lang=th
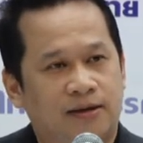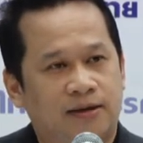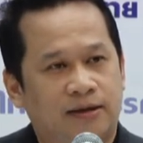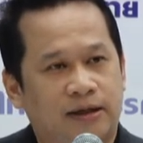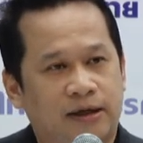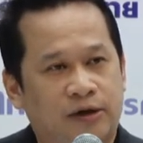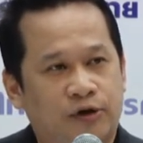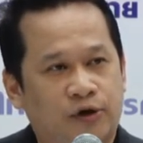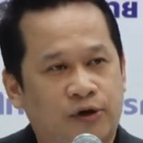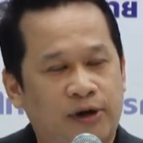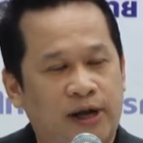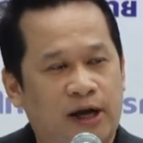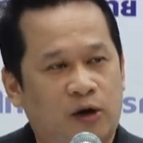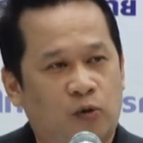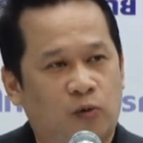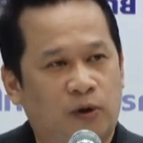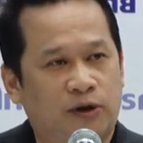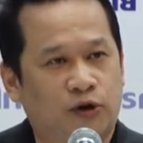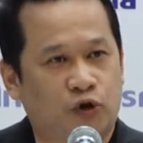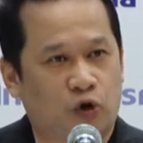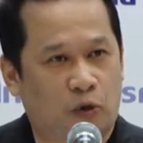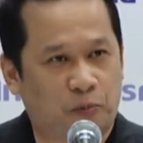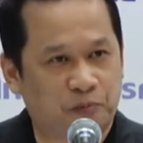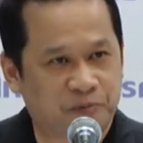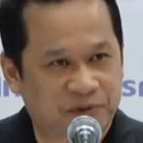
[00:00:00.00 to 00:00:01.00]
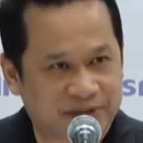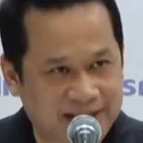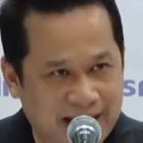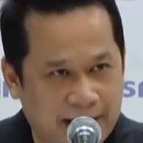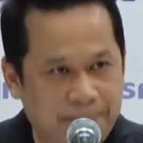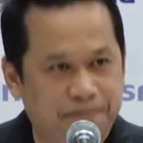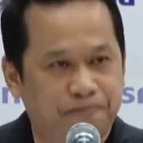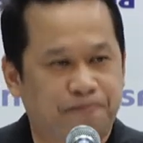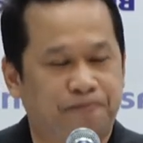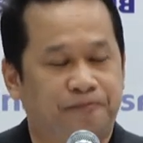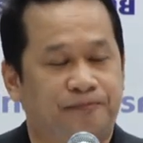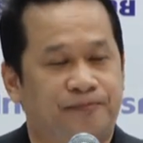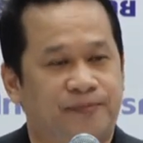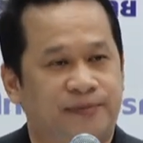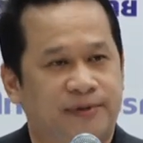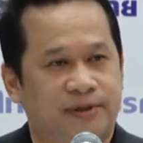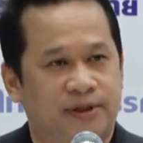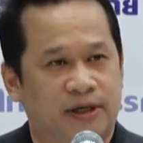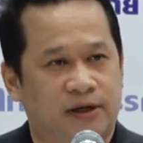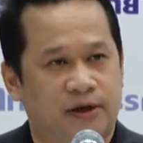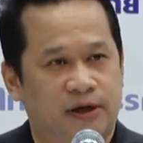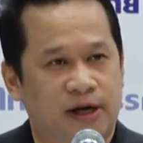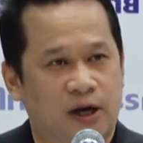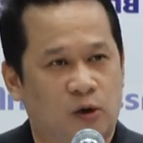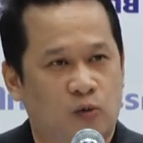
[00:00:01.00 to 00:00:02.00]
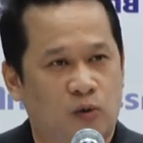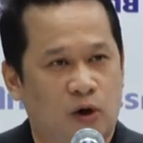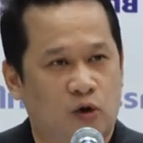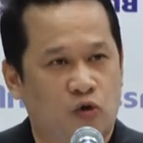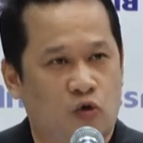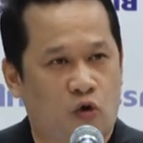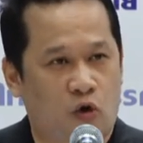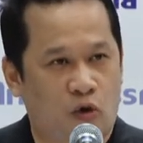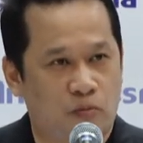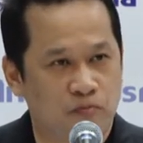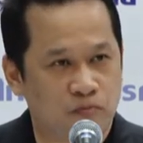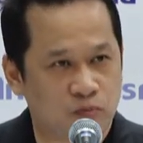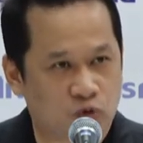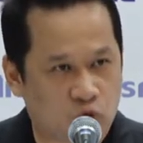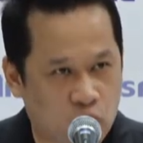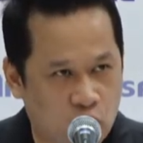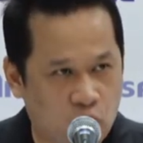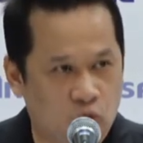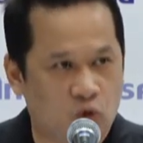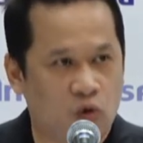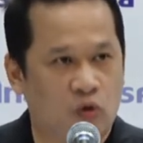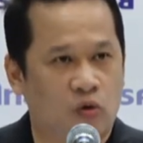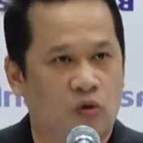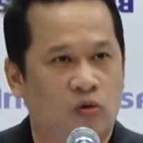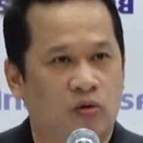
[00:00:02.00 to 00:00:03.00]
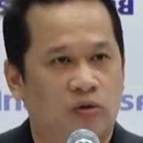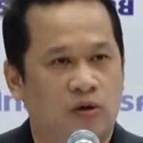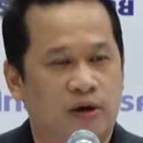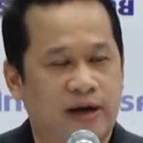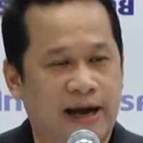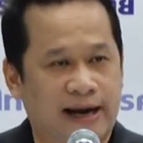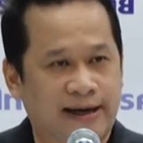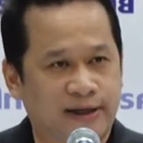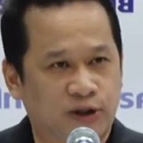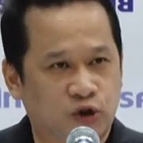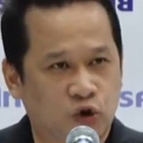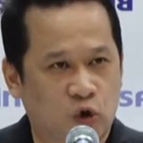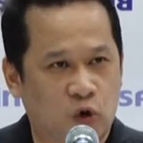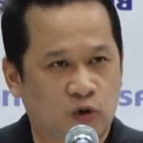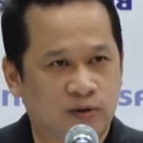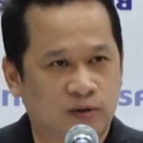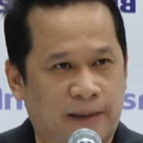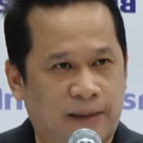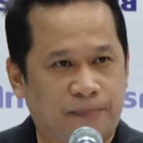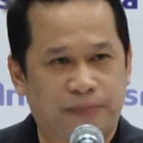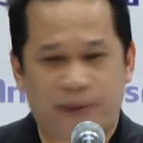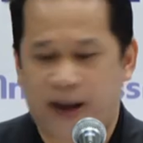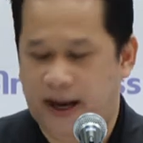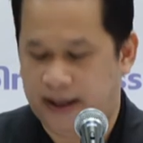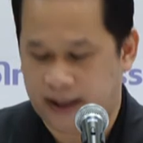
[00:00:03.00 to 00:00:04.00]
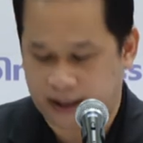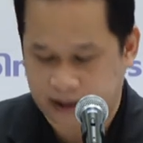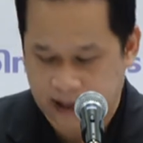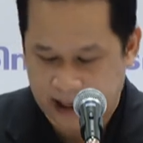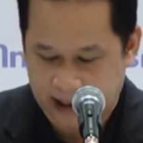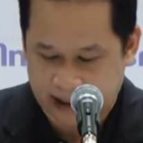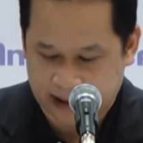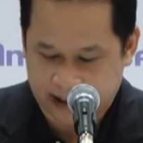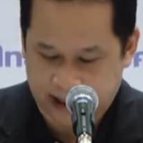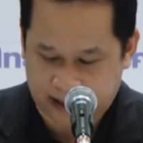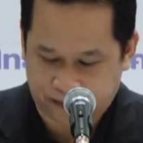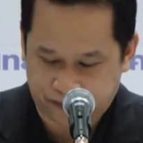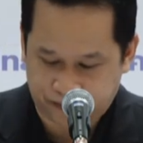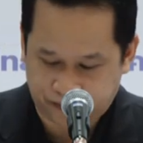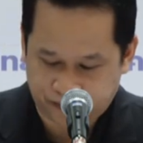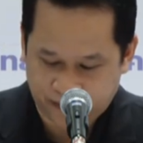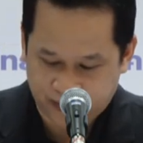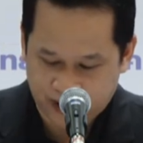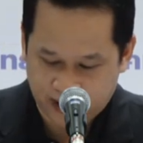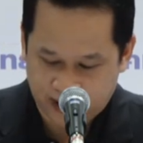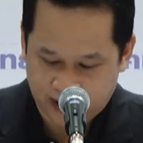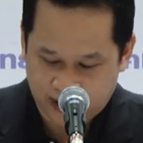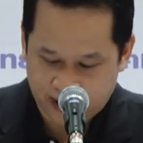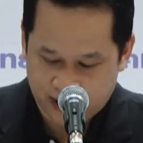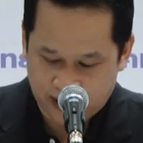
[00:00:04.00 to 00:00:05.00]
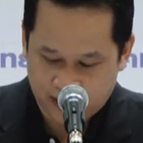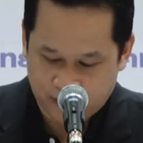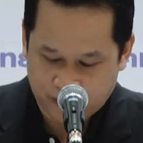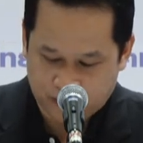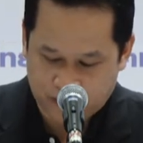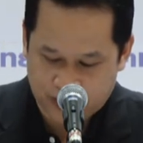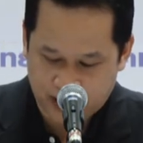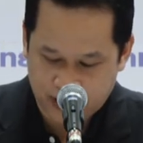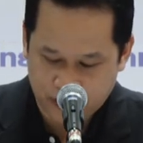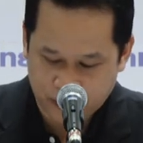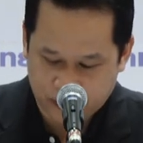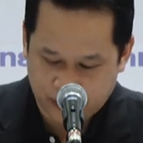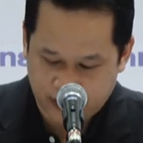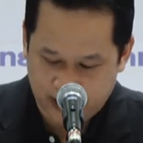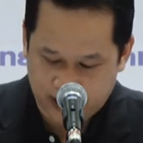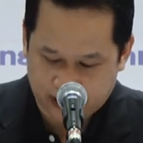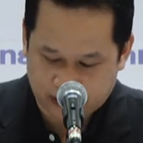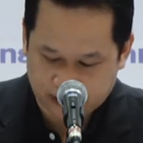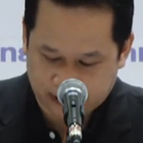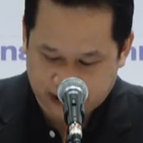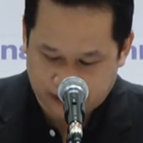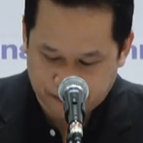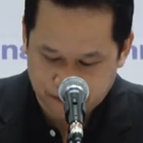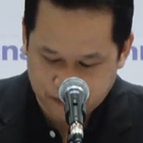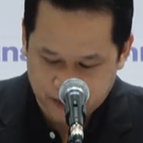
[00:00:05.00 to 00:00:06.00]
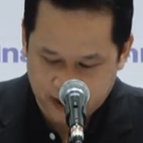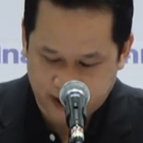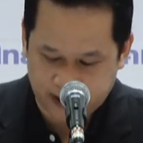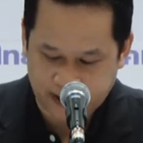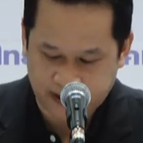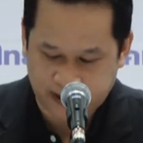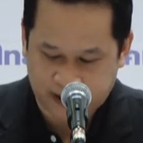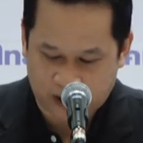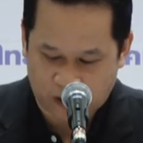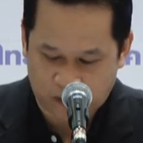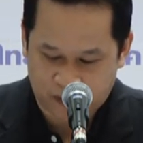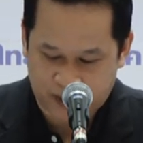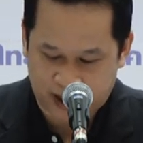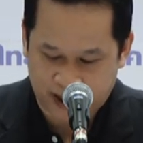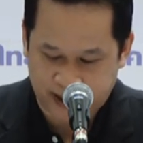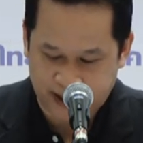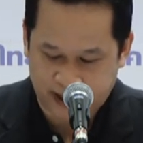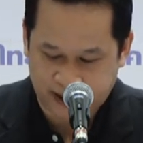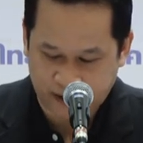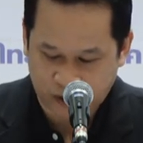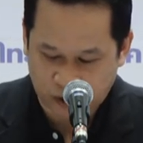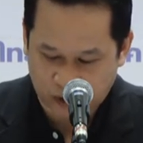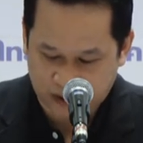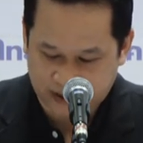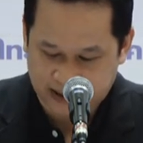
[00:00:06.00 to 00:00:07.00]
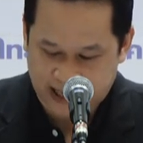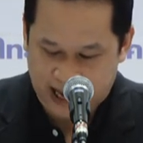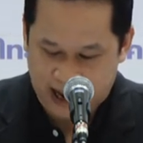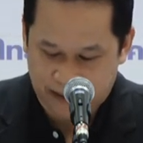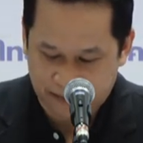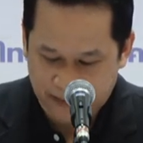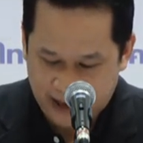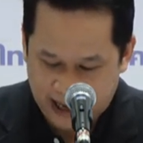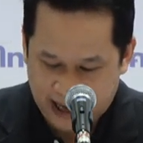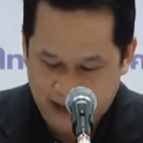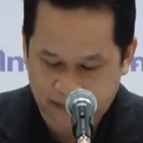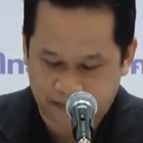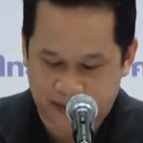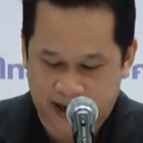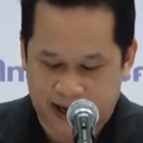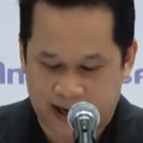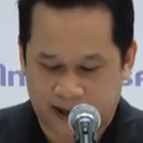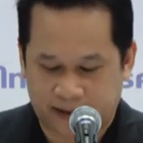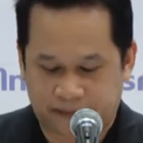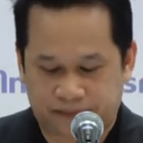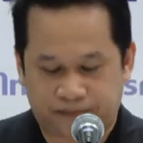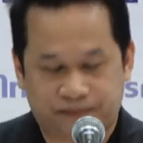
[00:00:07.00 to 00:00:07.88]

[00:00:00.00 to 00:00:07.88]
จะเรียกว่าตบทรัพย์ จะเรียกว่าข่มขู่กันโชคพย์ได้ทั้งนั้นแหละครับ ไปเรียกรับเงินเขามา 1.3 ล้านบาท